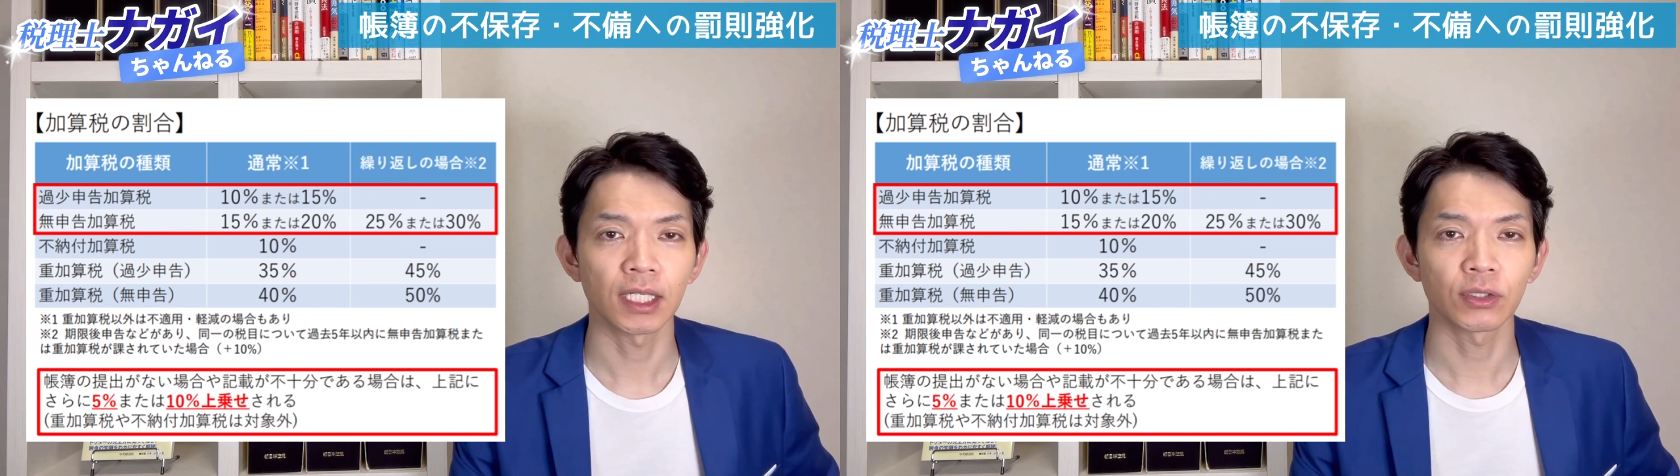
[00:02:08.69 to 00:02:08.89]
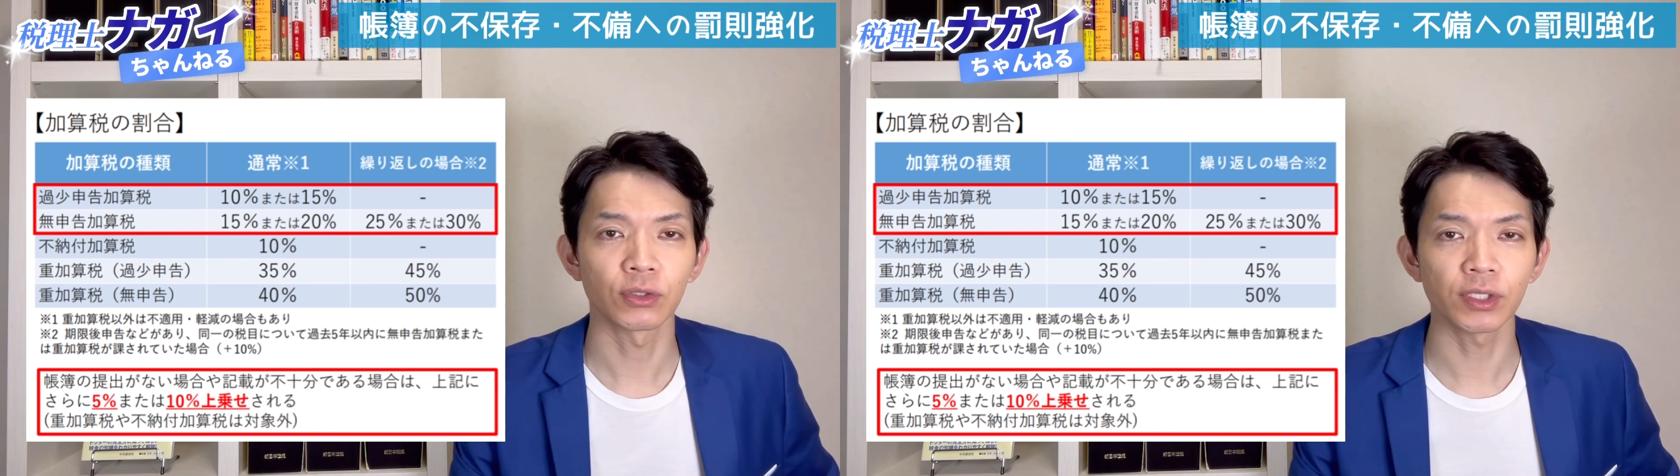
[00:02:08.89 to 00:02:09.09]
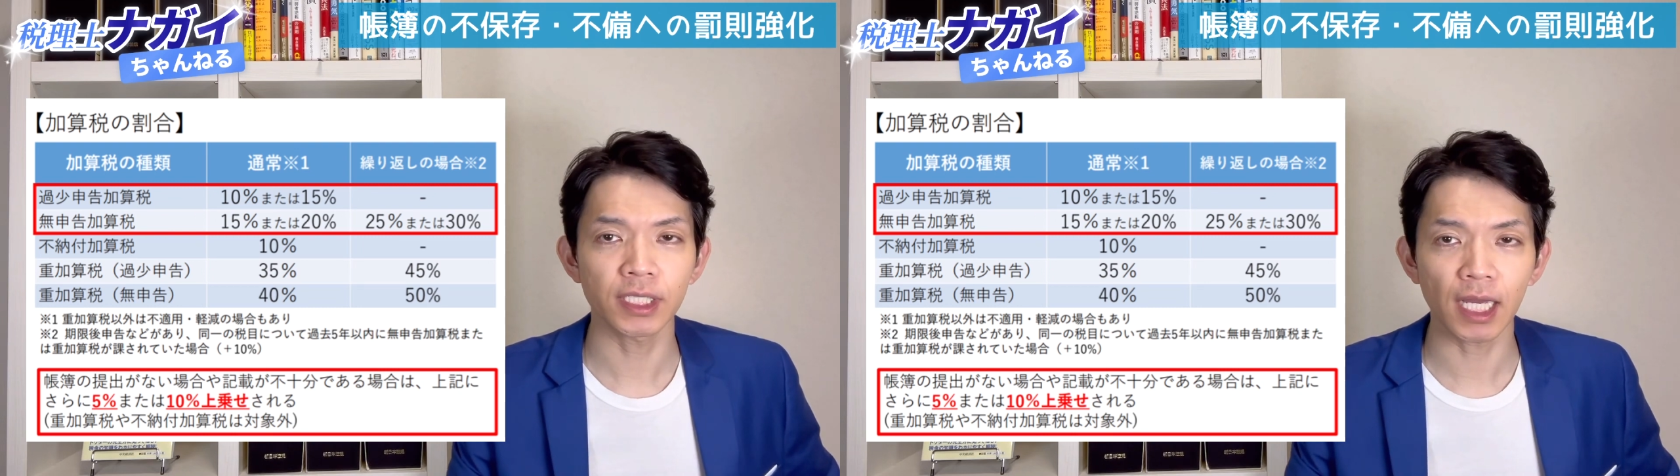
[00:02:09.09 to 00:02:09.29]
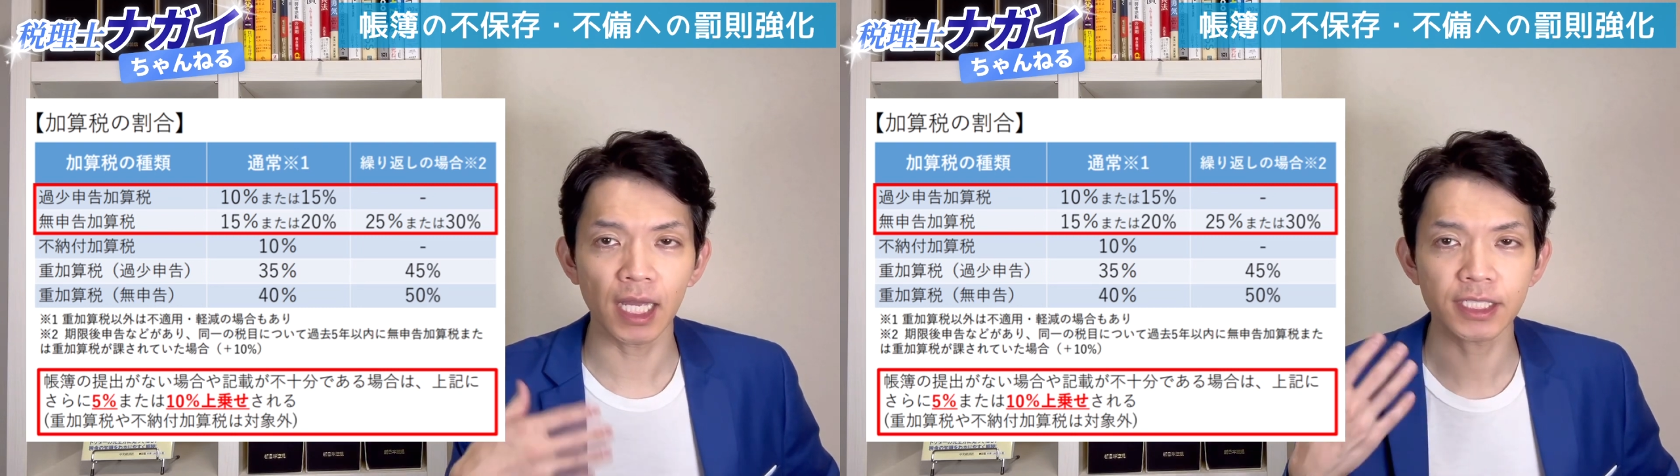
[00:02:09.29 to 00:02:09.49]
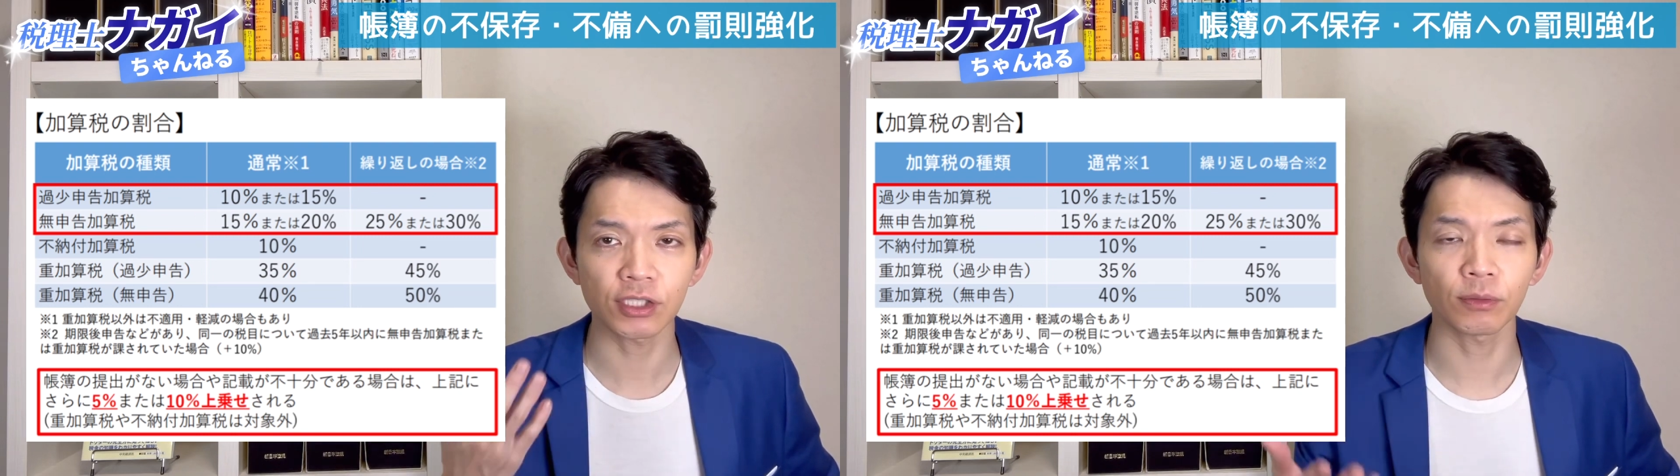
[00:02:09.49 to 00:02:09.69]
繰り
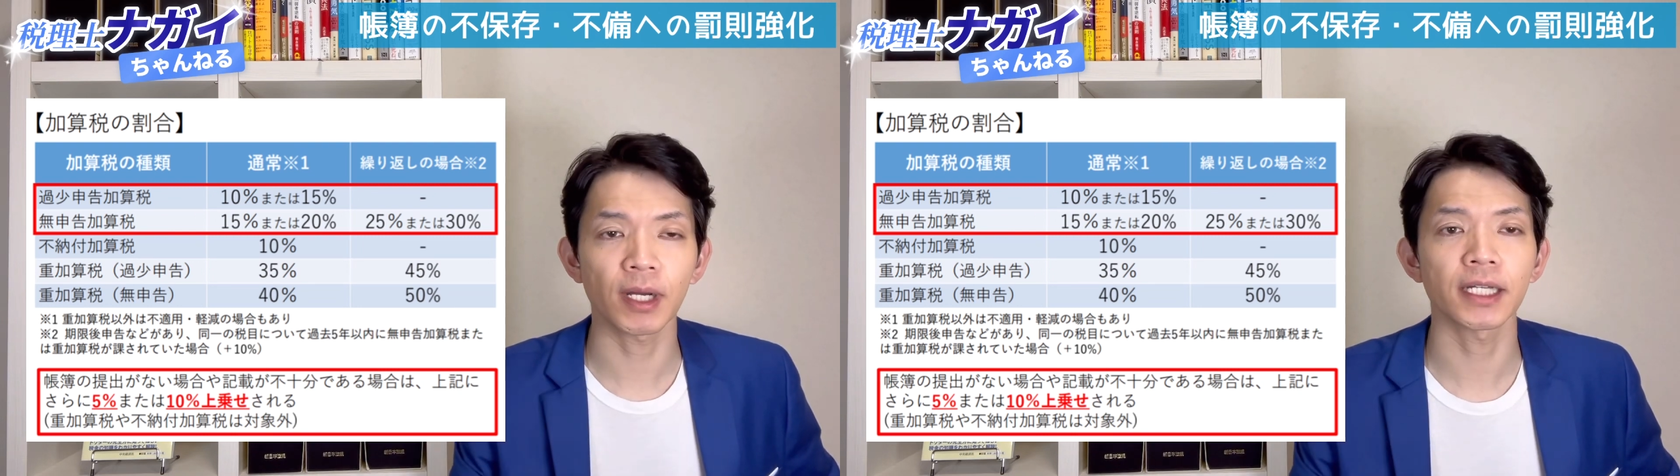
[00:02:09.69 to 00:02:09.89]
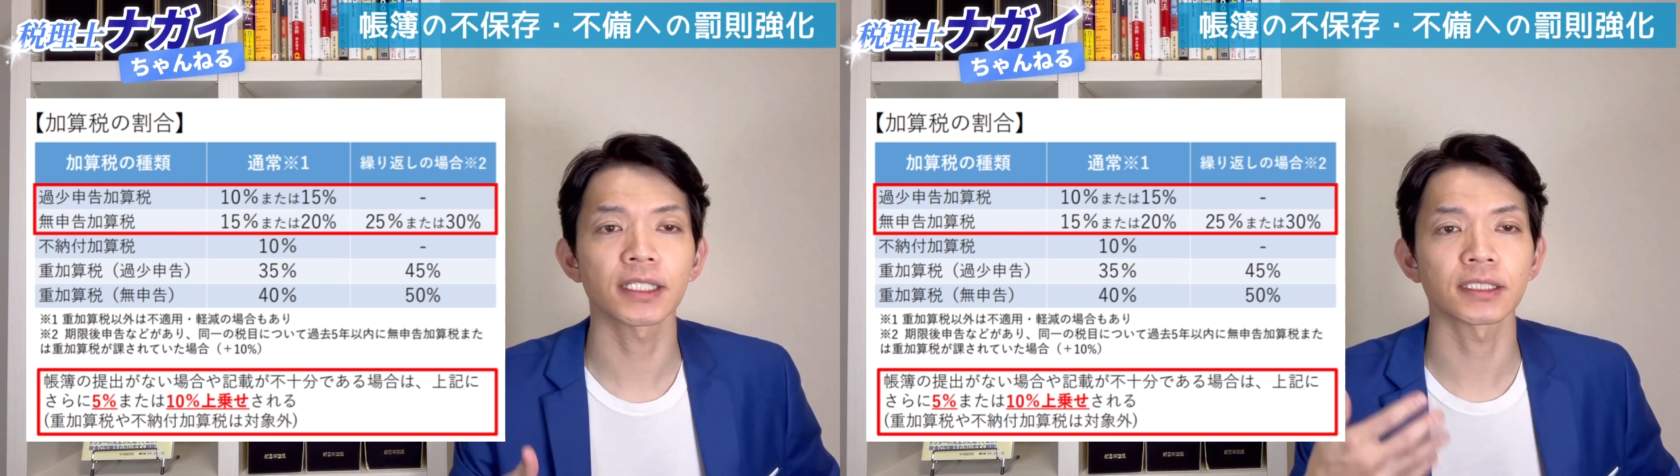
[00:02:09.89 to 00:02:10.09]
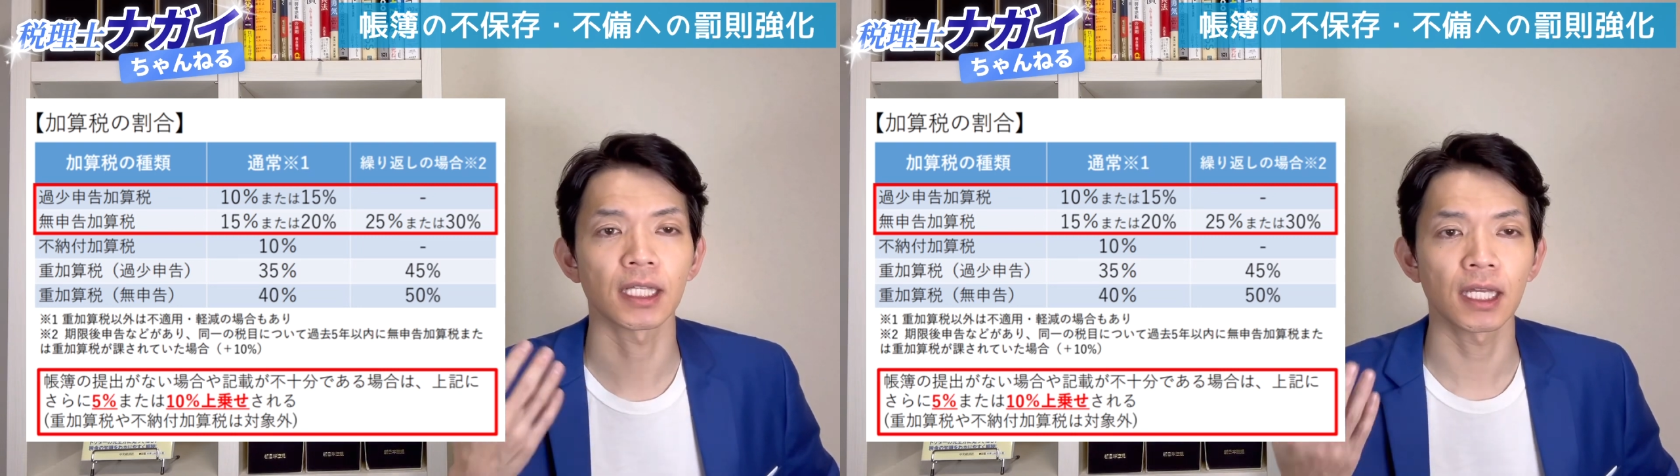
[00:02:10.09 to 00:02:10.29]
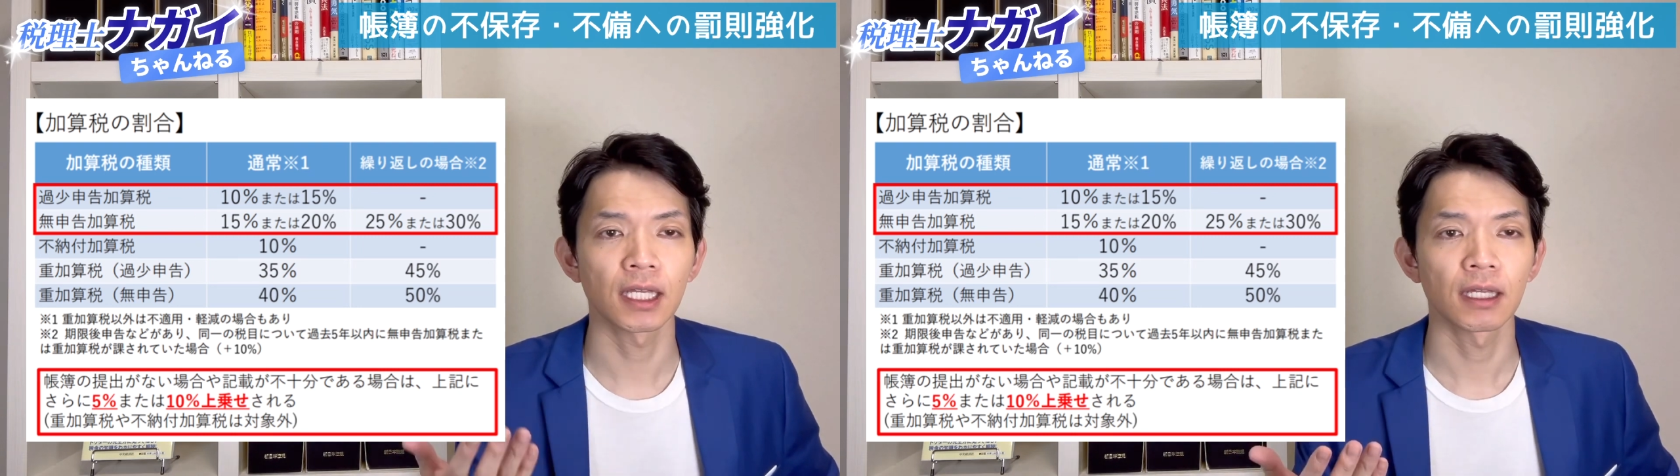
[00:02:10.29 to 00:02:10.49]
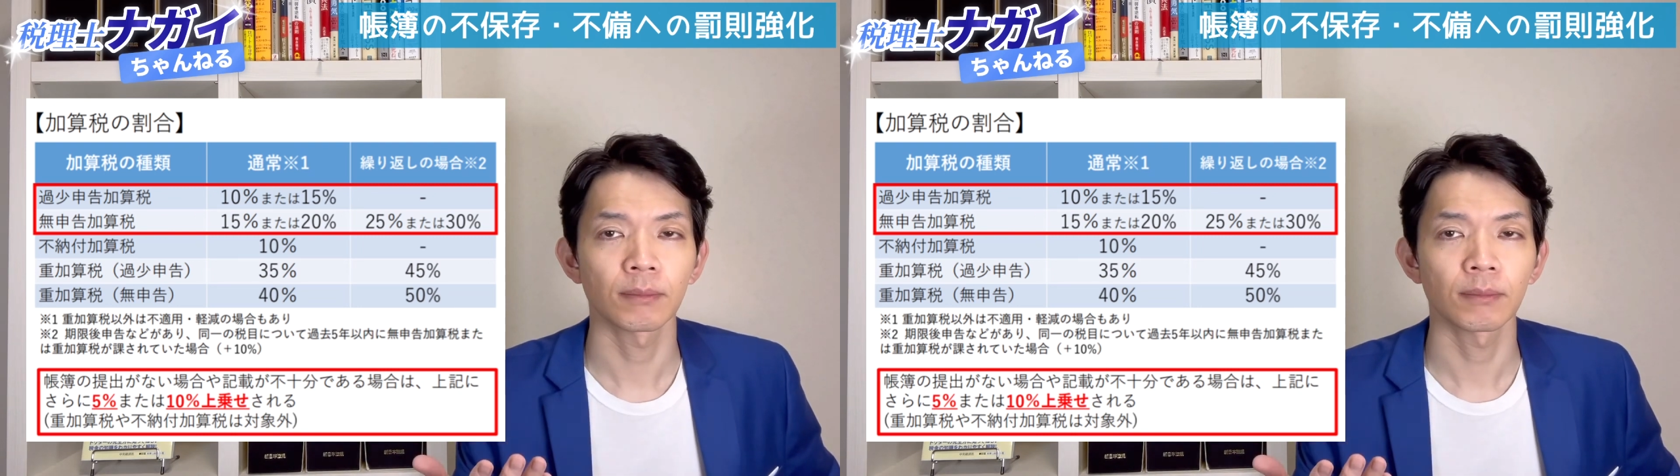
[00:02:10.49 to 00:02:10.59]
返しの場合ですね、